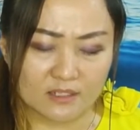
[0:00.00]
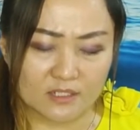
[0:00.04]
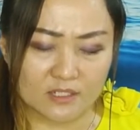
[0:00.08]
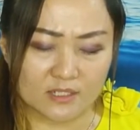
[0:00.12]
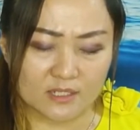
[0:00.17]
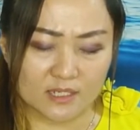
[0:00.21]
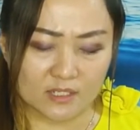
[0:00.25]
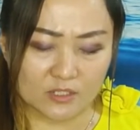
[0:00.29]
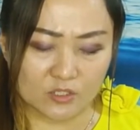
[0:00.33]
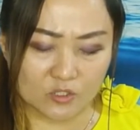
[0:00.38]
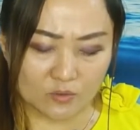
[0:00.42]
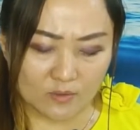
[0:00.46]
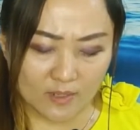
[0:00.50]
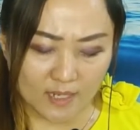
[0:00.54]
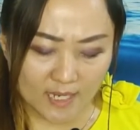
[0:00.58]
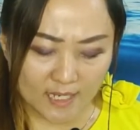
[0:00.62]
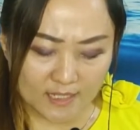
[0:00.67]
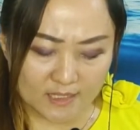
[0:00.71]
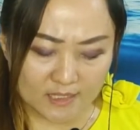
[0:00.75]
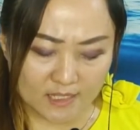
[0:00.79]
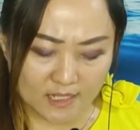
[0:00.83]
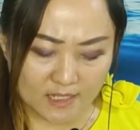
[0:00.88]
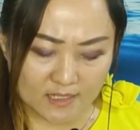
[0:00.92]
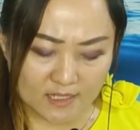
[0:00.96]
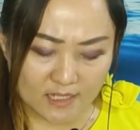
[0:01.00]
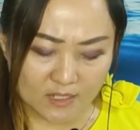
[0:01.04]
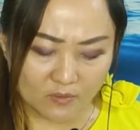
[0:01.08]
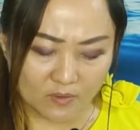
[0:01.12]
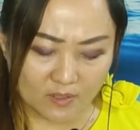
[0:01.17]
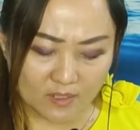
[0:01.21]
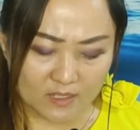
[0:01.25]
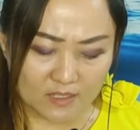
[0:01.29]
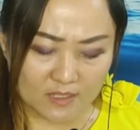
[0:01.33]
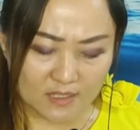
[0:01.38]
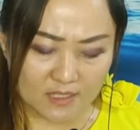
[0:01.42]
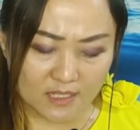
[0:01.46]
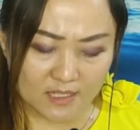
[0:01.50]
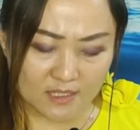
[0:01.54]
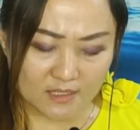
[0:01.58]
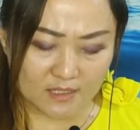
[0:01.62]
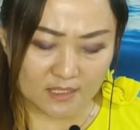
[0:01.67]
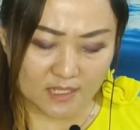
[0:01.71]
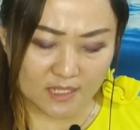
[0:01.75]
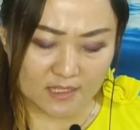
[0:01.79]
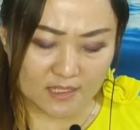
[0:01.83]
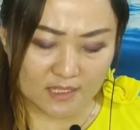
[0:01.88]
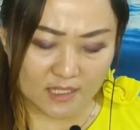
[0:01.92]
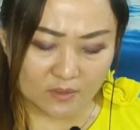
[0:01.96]
是的主啊，洁净我的
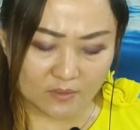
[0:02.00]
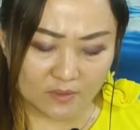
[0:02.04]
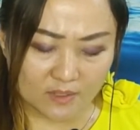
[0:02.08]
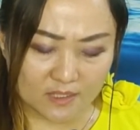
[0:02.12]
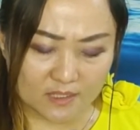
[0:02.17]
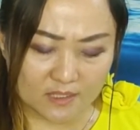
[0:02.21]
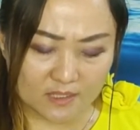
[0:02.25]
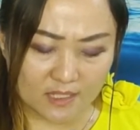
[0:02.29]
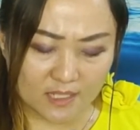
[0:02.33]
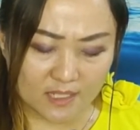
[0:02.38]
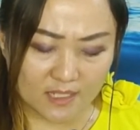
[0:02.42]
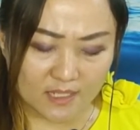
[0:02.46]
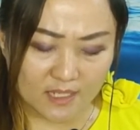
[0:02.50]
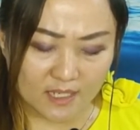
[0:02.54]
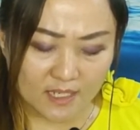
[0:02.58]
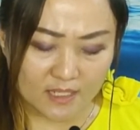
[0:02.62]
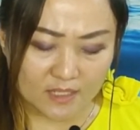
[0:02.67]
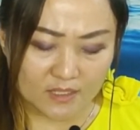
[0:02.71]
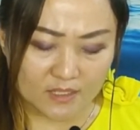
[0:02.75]
心，洁净我的心，